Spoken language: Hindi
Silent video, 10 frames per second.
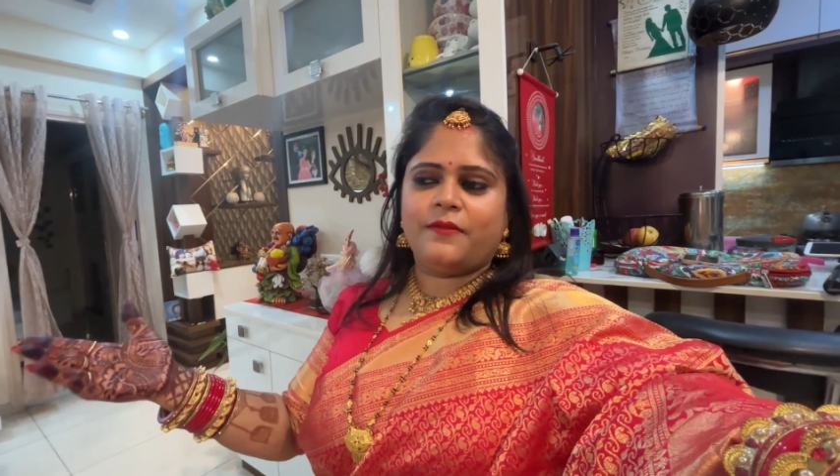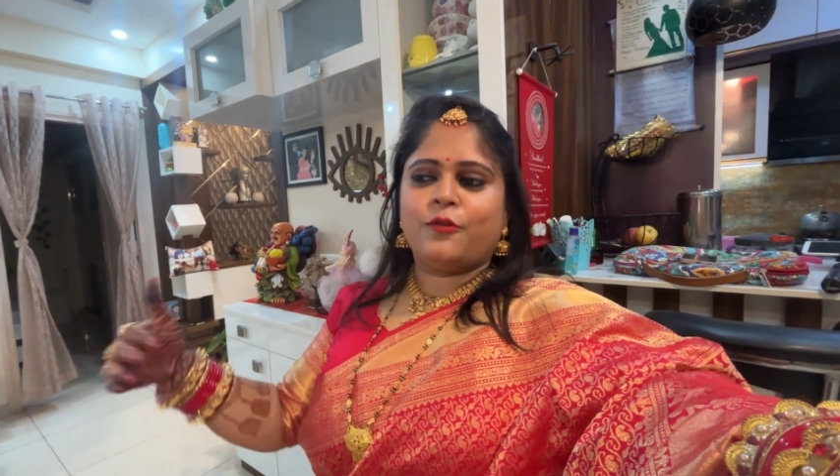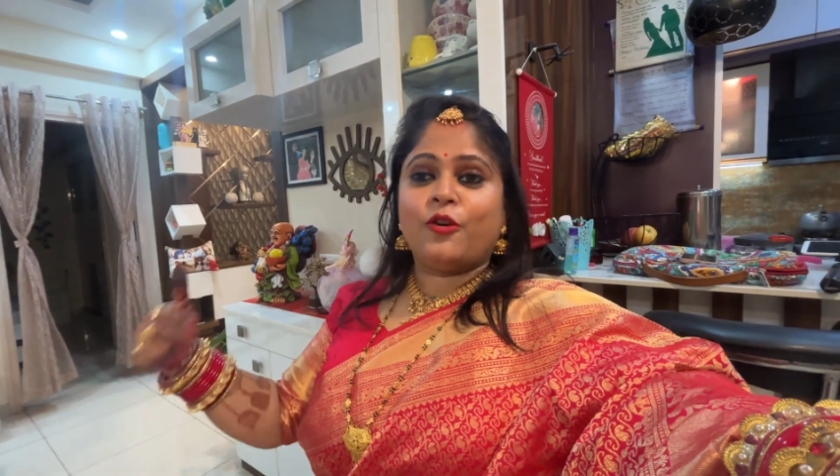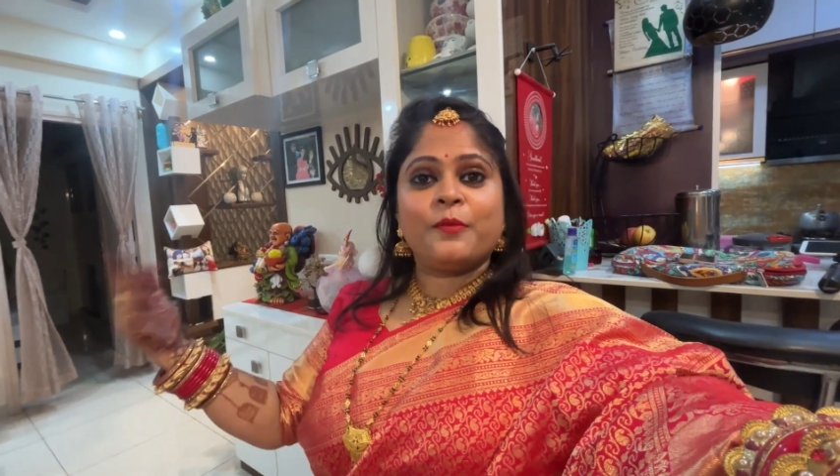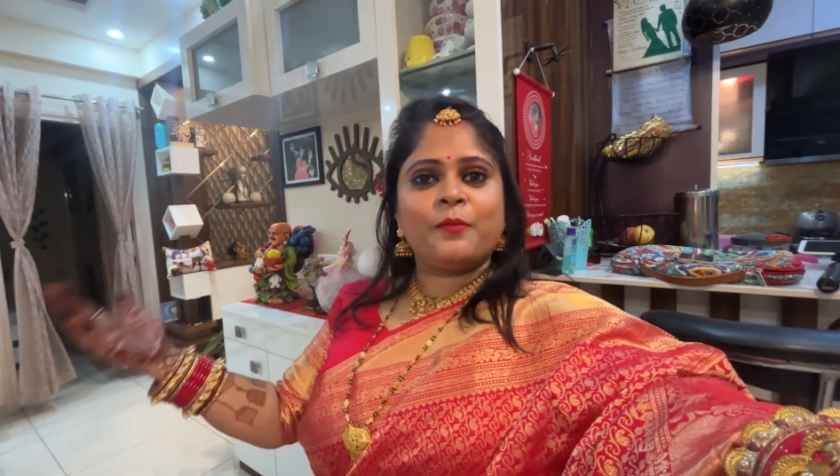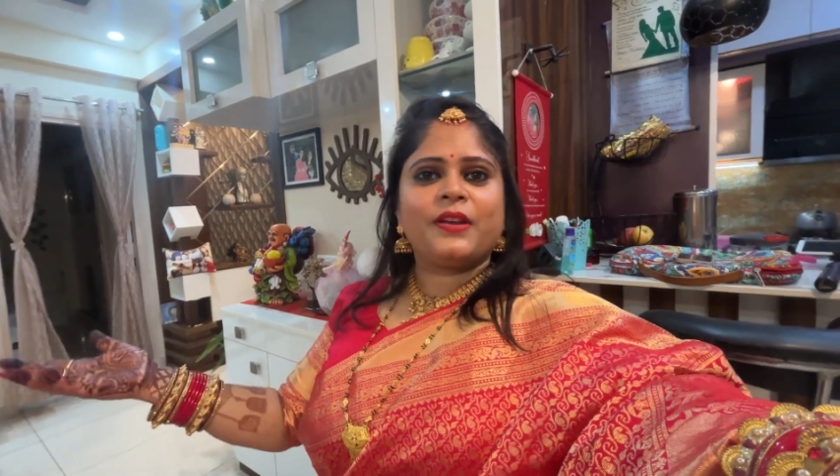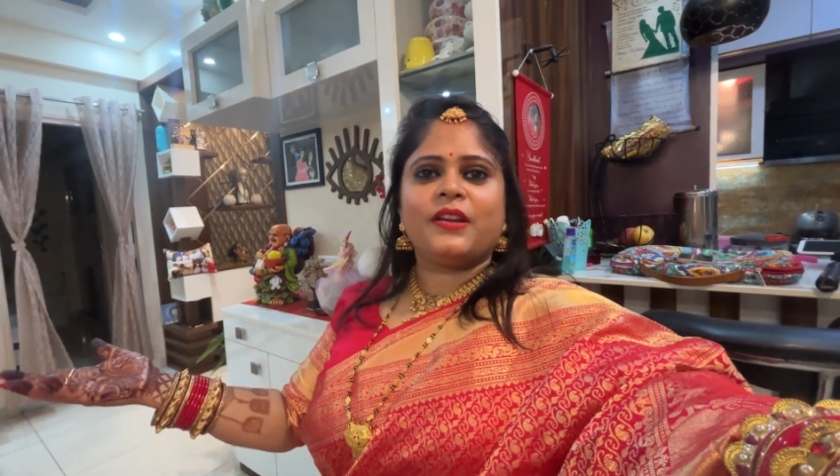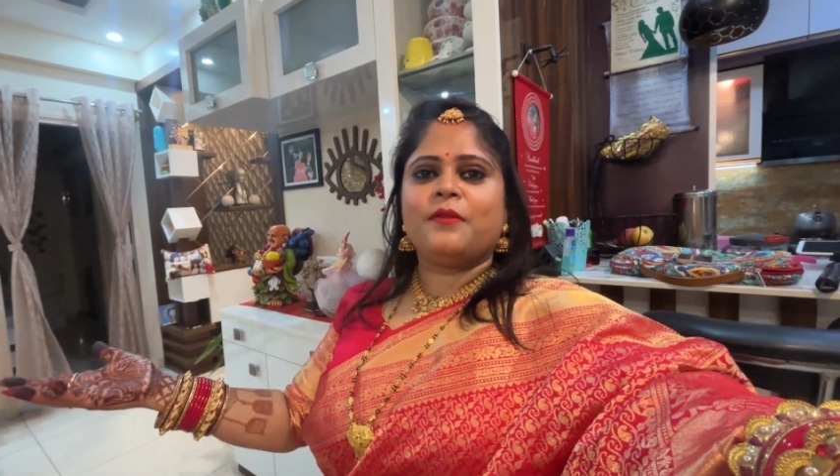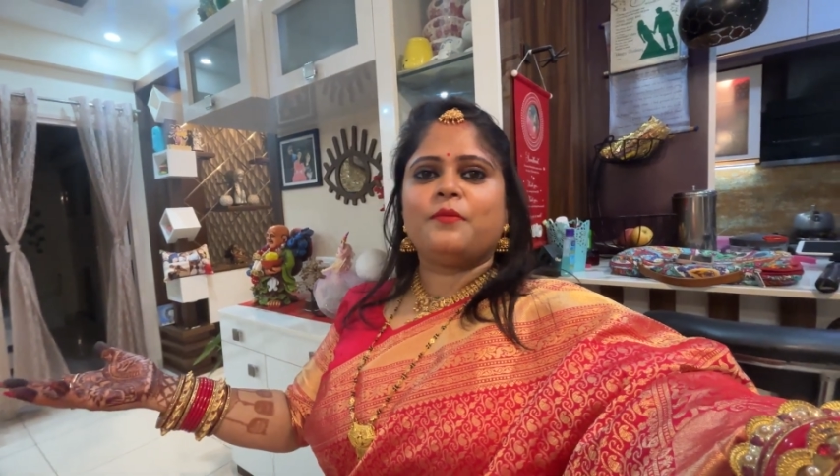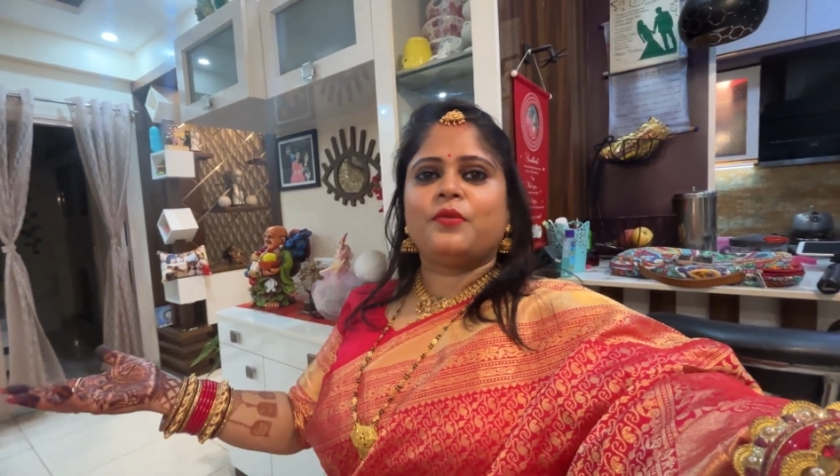फोन पे
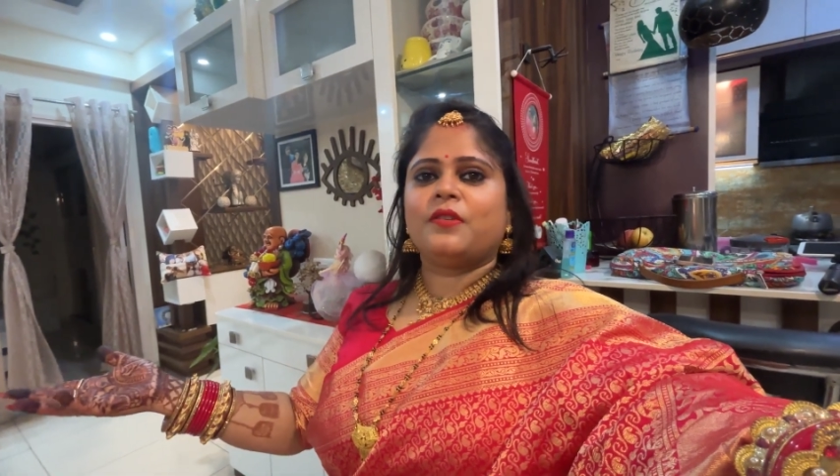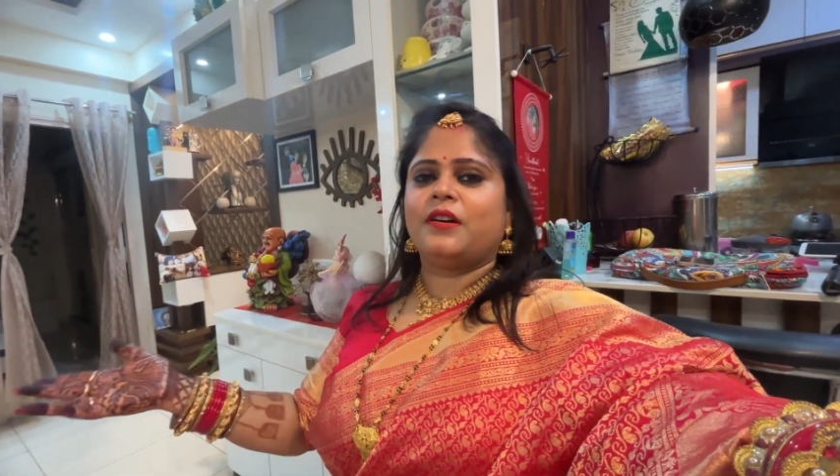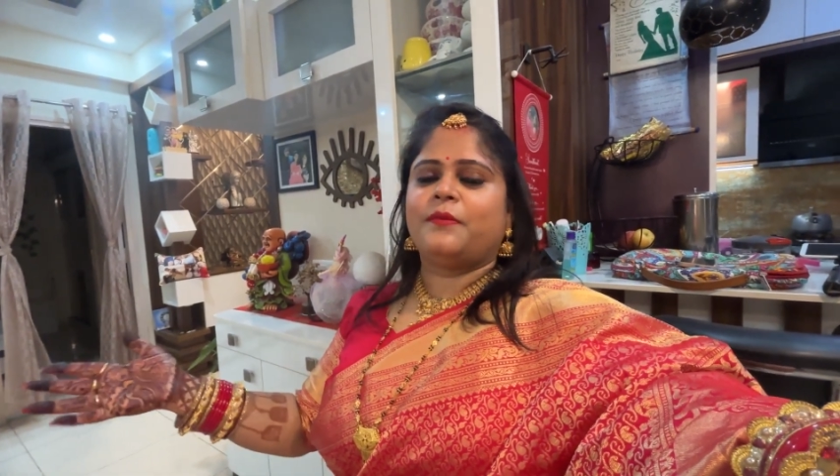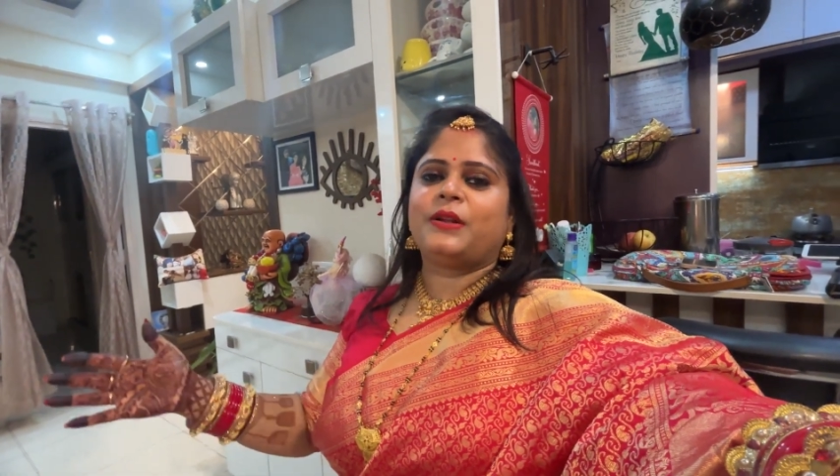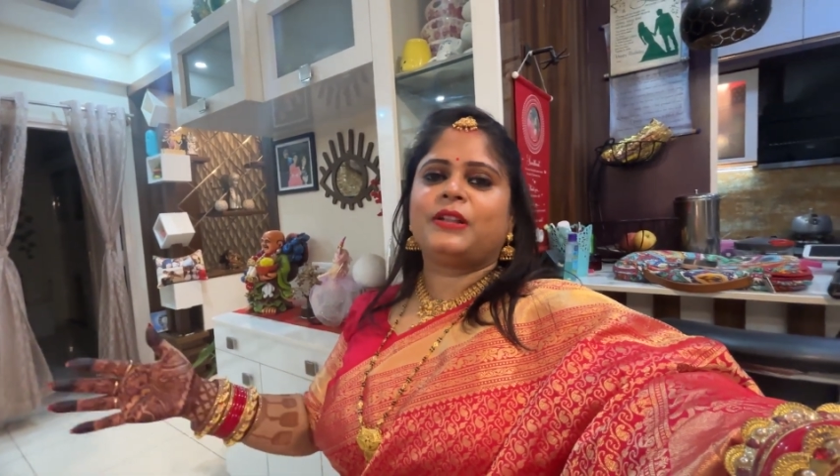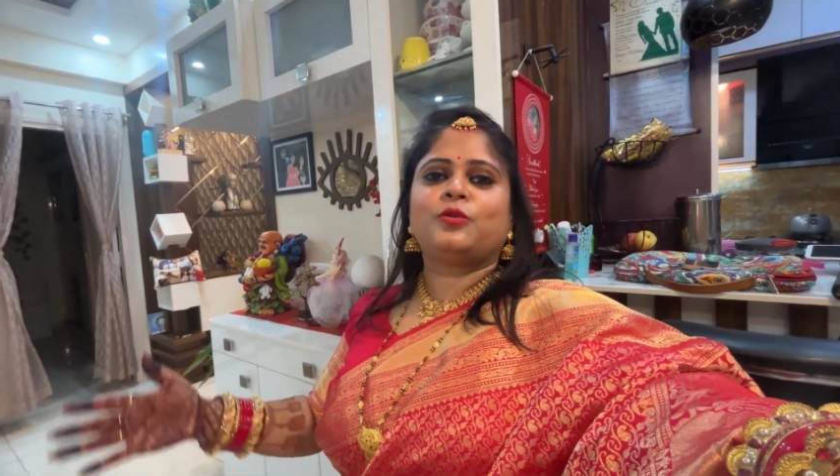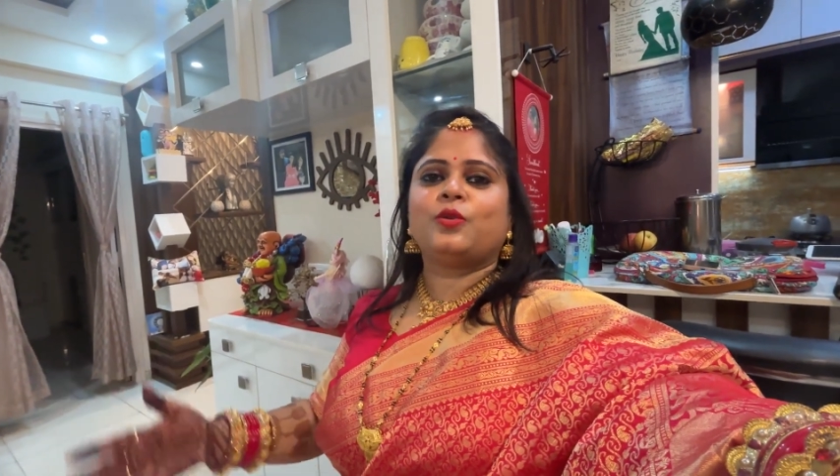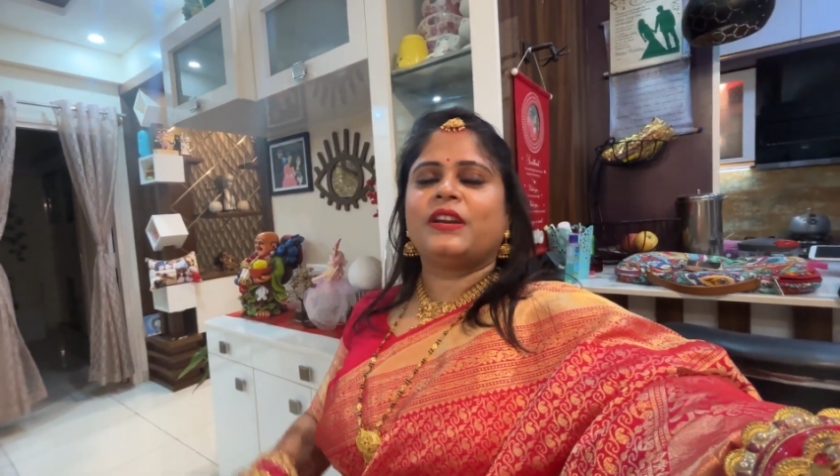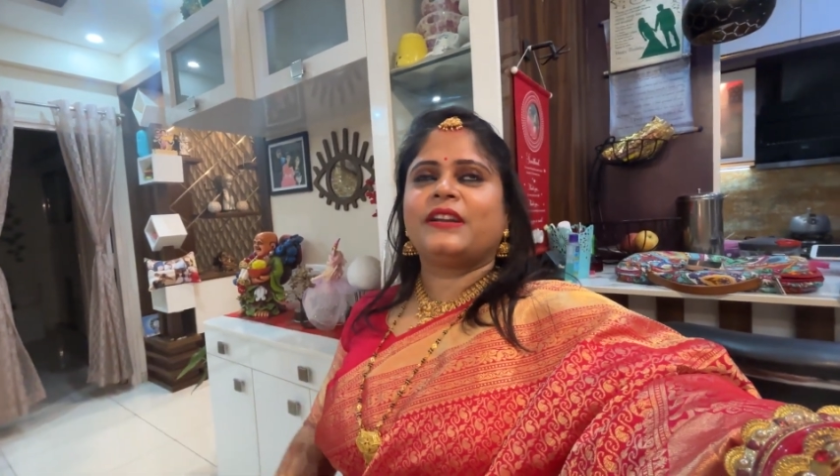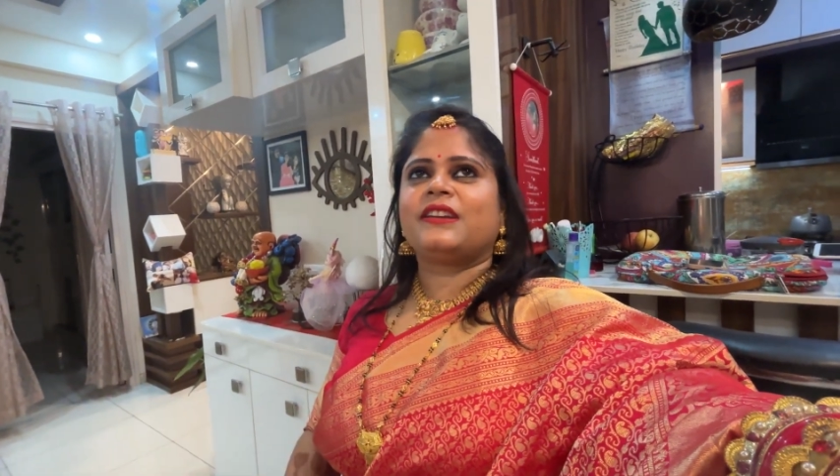ही व्रत
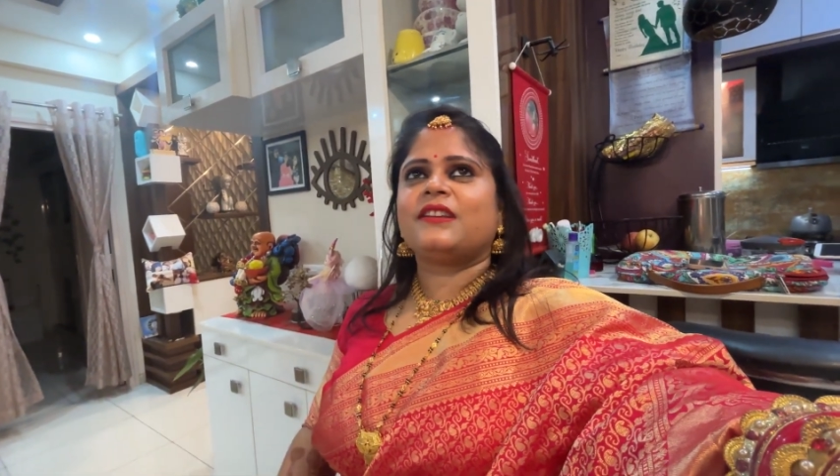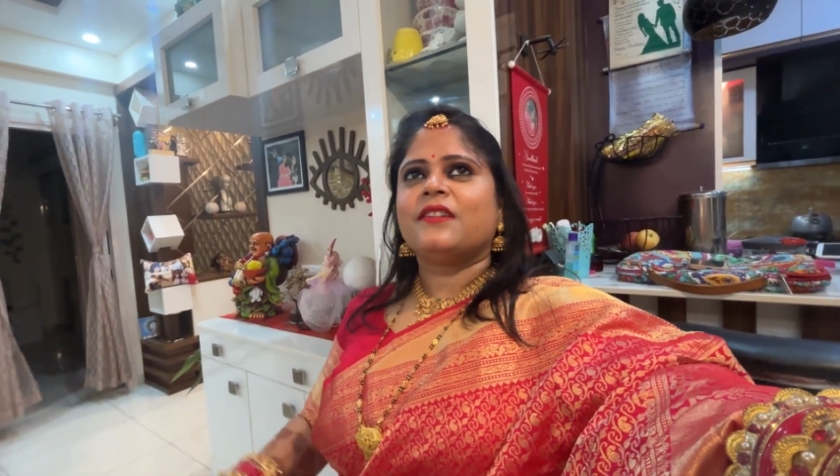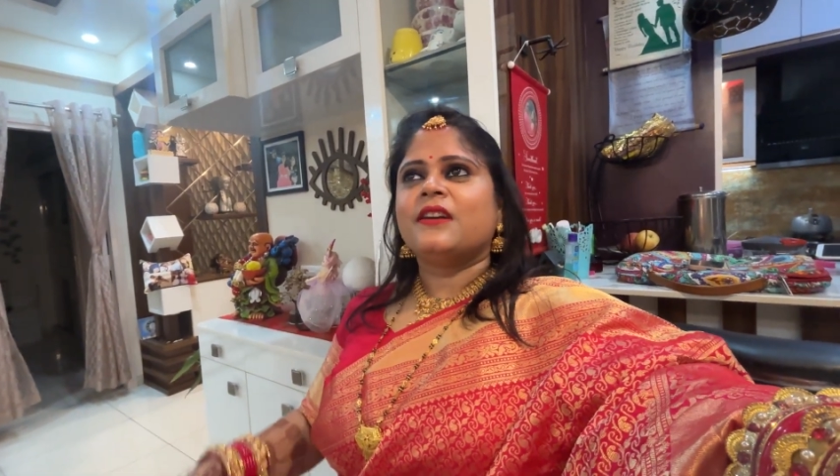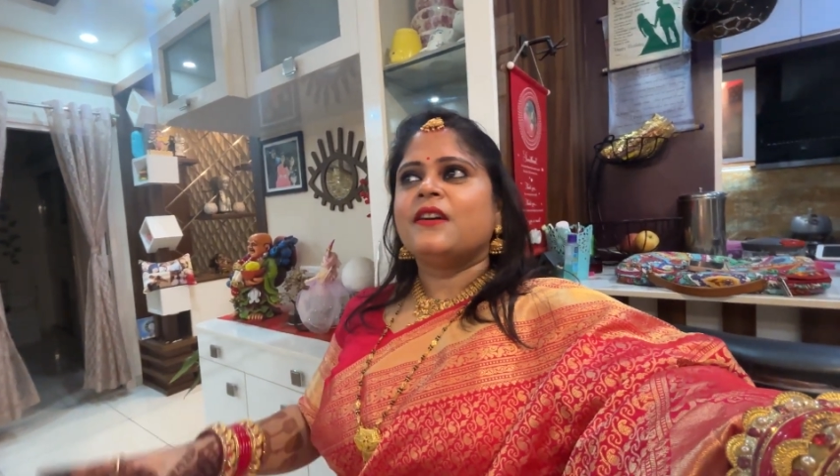तोड़ लिए कि